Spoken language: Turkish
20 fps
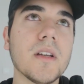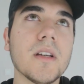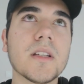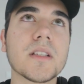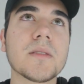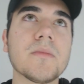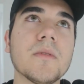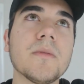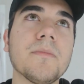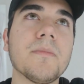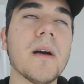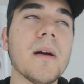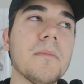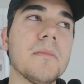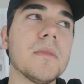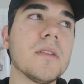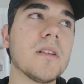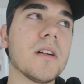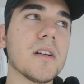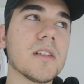Şimdi ben
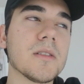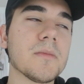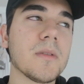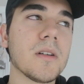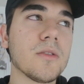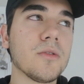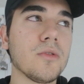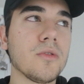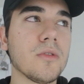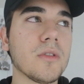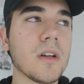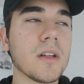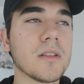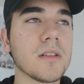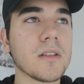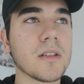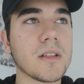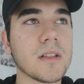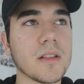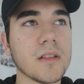mi acaba
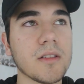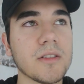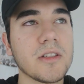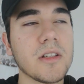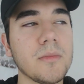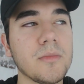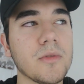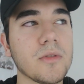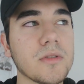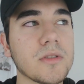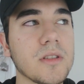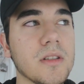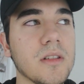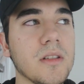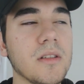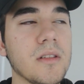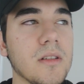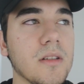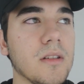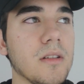dükkanda kalacağım
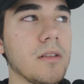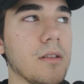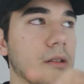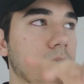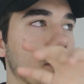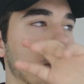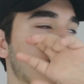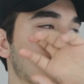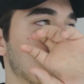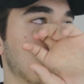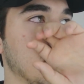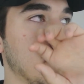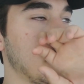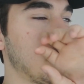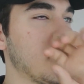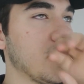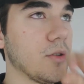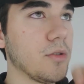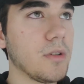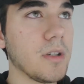yoksa e,
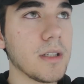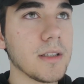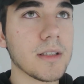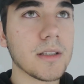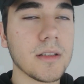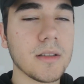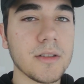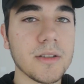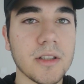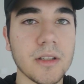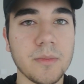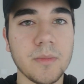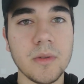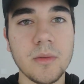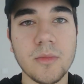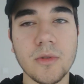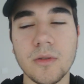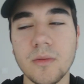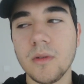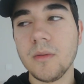Zeynep Bey dükkanda kalacak
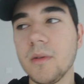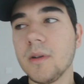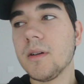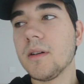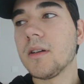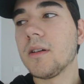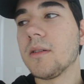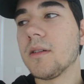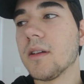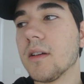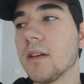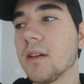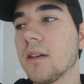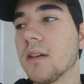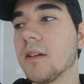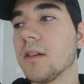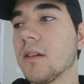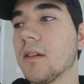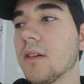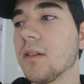bilmiyorum ama
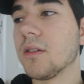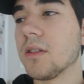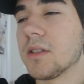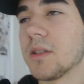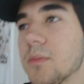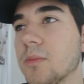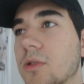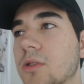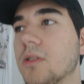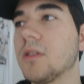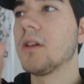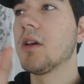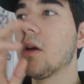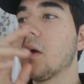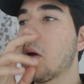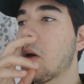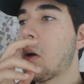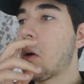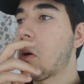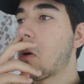e, şimdi
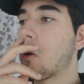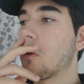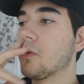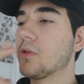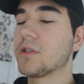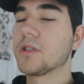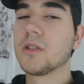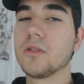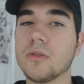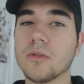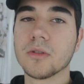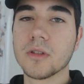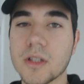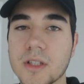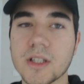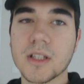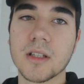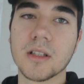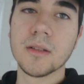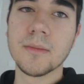onun için yola
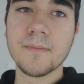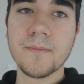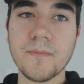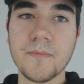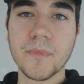çıkalım.